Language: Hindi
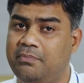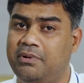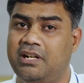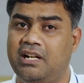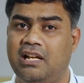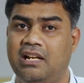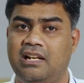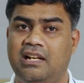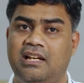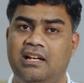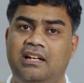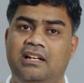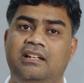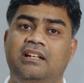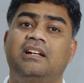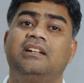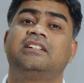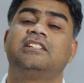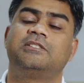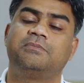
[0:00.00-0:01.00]
में डालना है
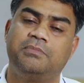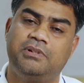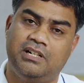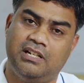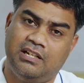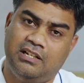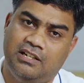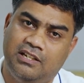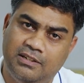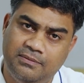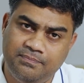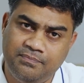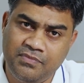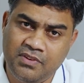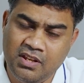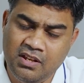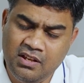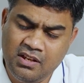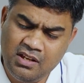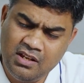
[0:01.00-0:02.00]
या किस में डालना
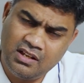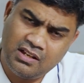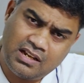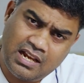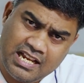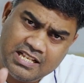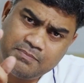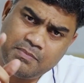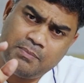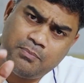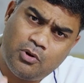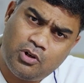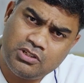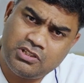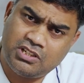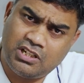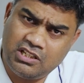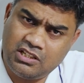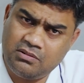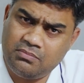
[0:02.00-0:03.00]
है गाइज मैं
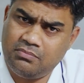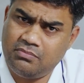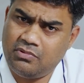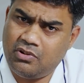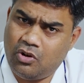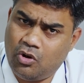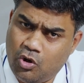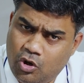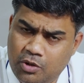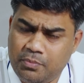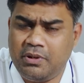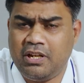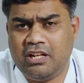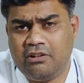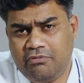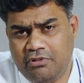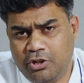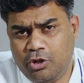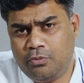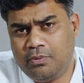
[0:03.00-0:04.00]
बहुत जल्द और भी
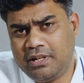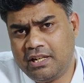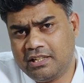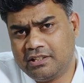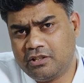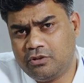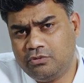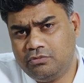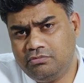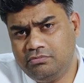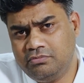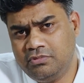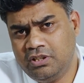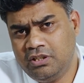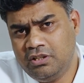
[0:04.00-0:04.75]
एक वीडियो बनाता हूँ